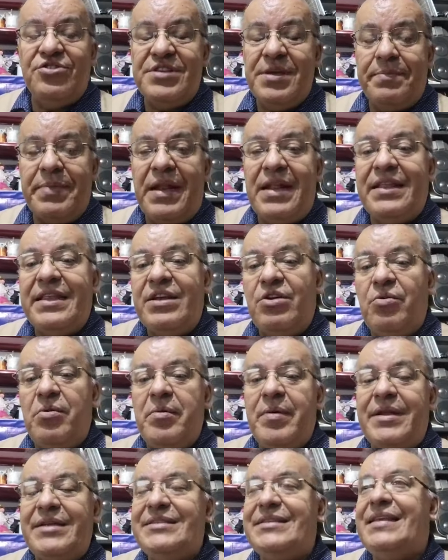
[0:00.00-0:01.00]
Siempre les digo,
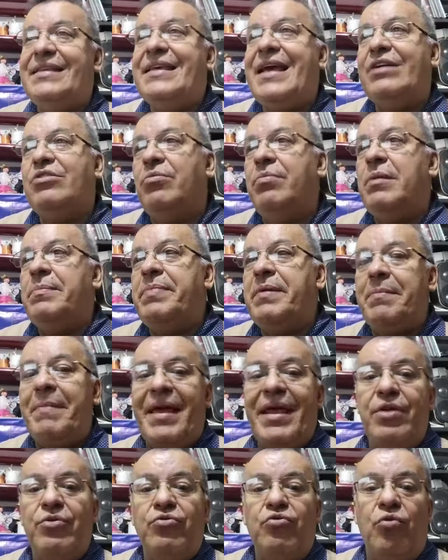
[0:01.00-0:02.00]
en este día como el
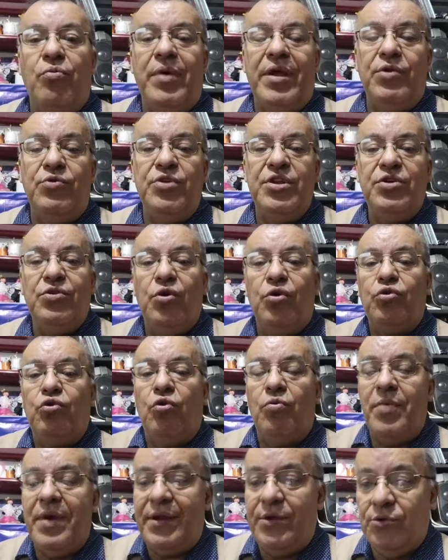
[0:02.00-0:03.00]
primero, como el único,
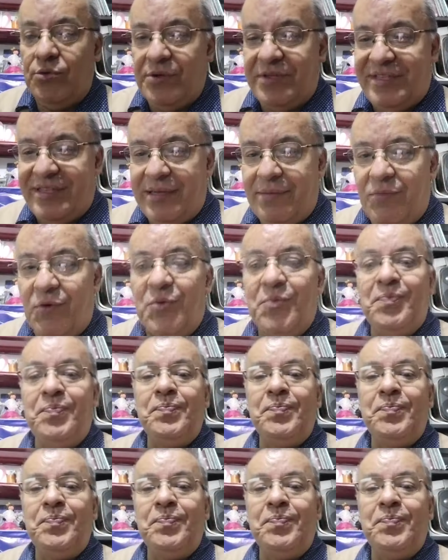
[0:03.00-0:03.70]
como el último.